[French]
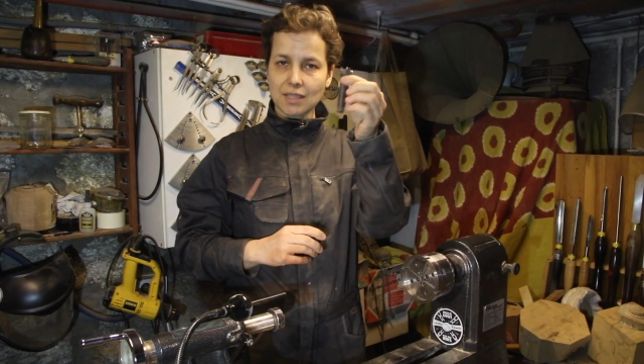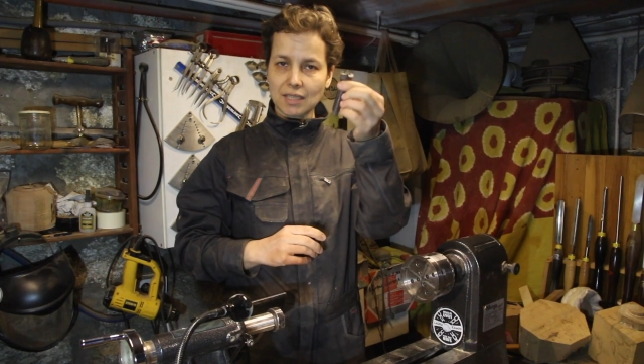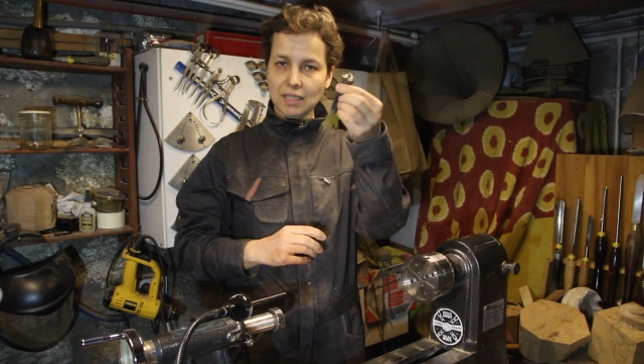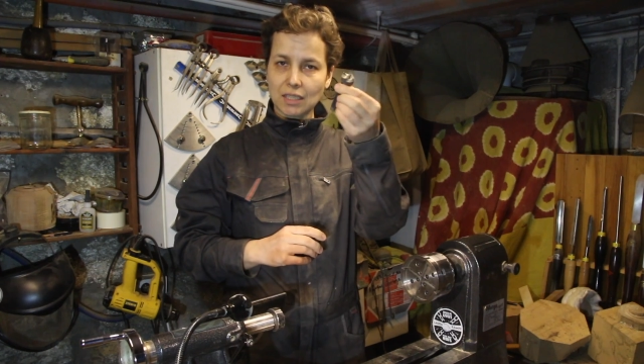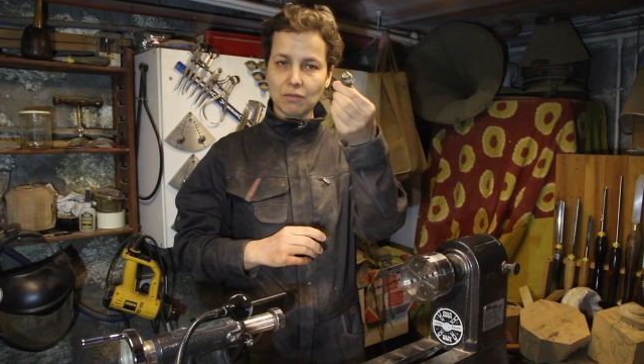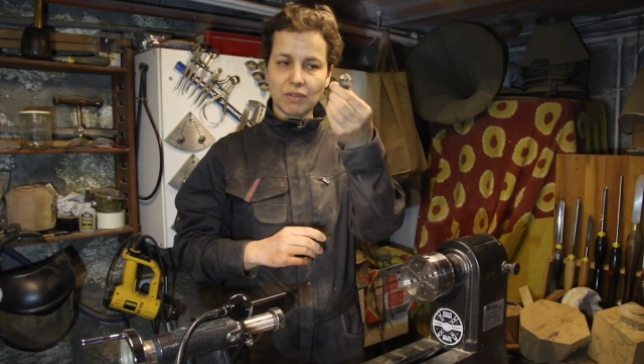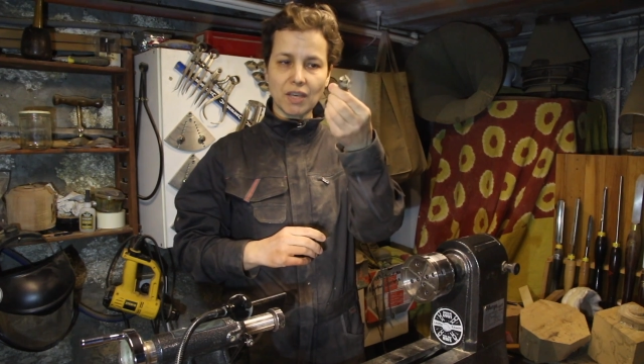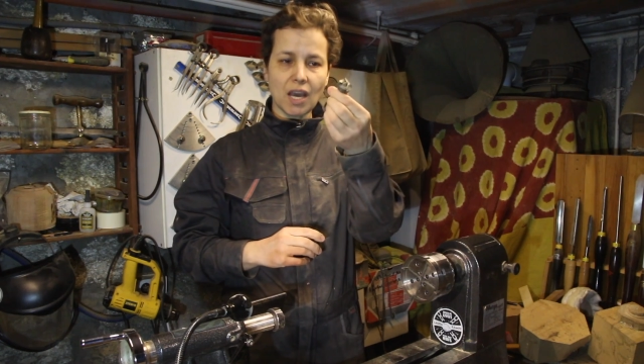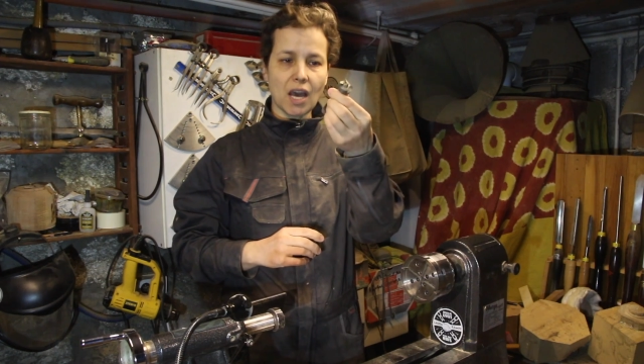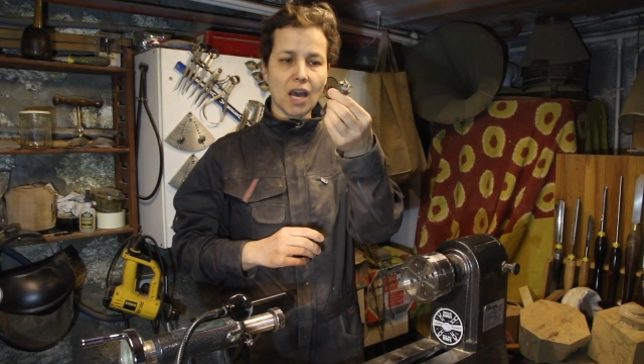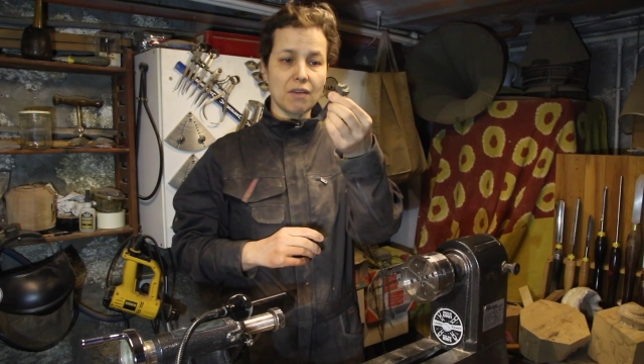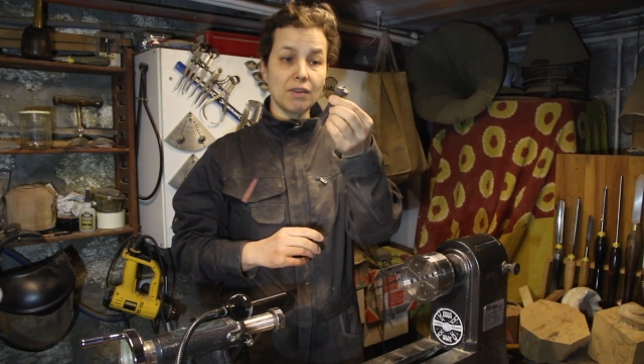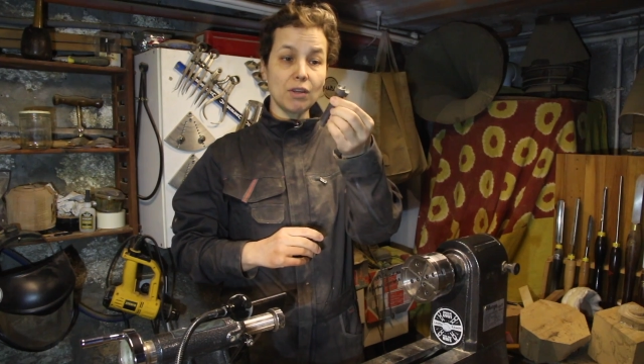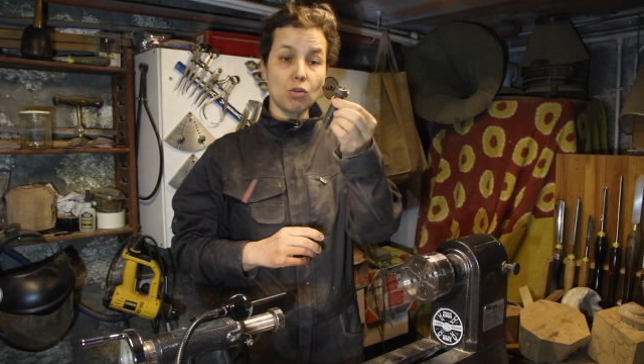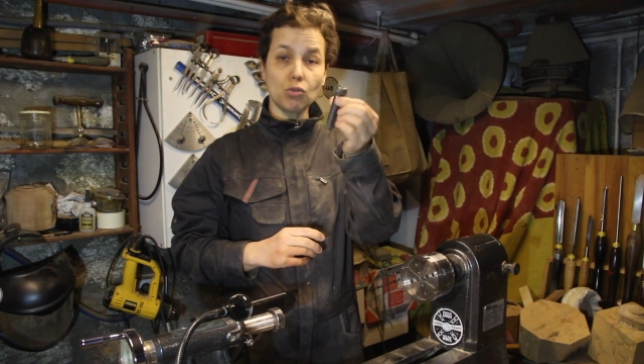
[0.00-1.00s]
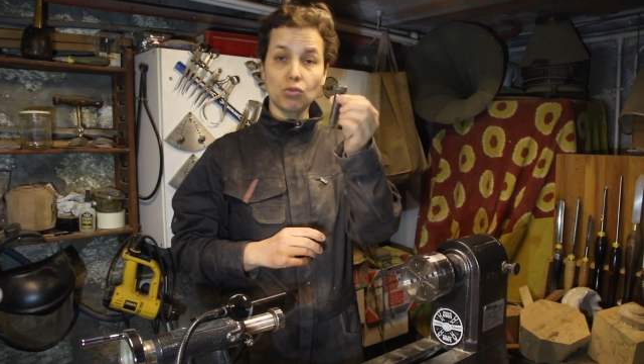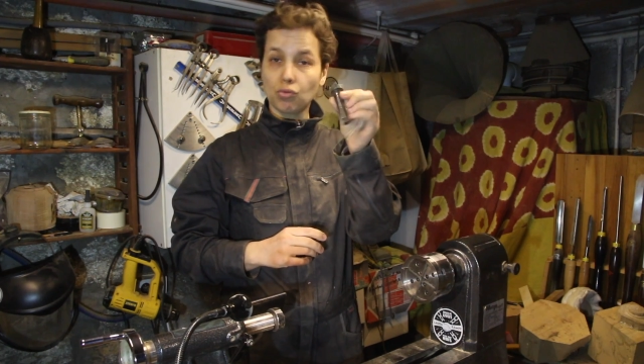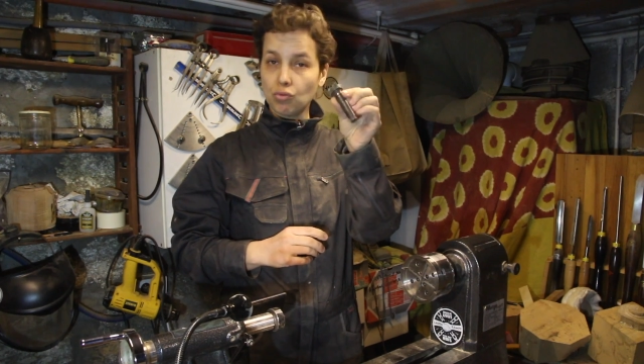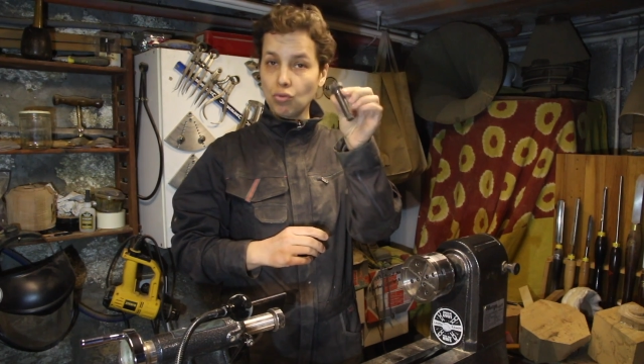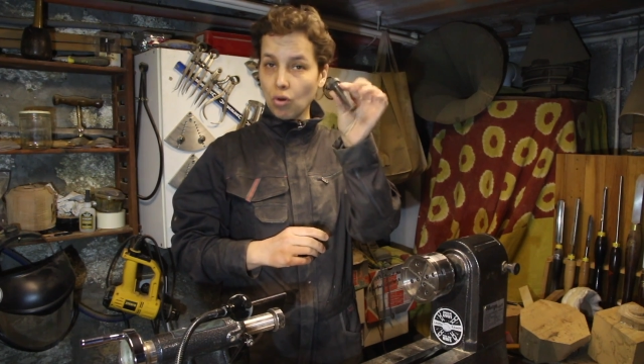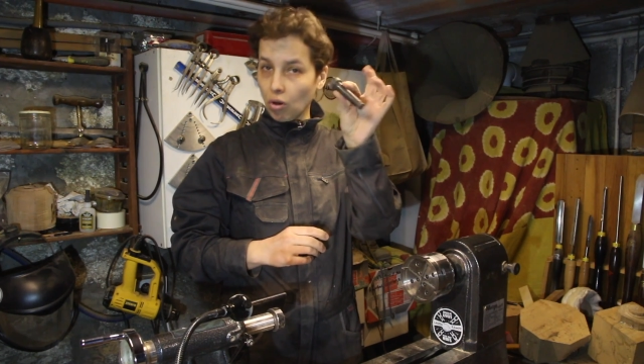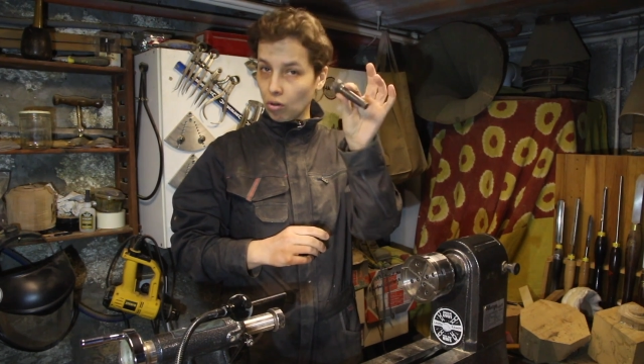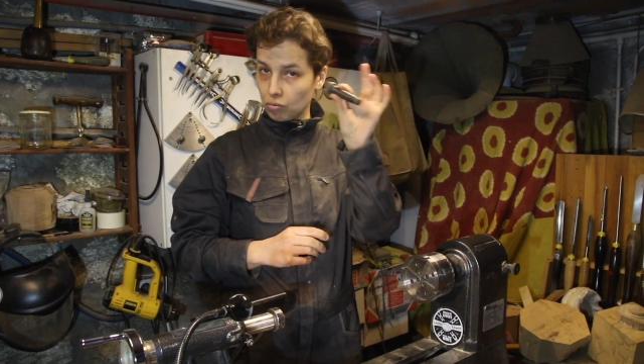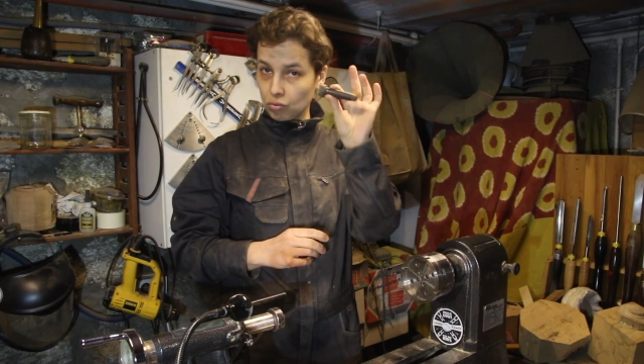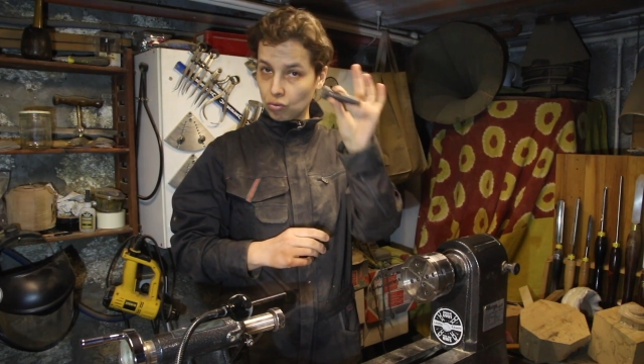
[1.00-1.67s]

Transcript: celle qui vient avec le tour,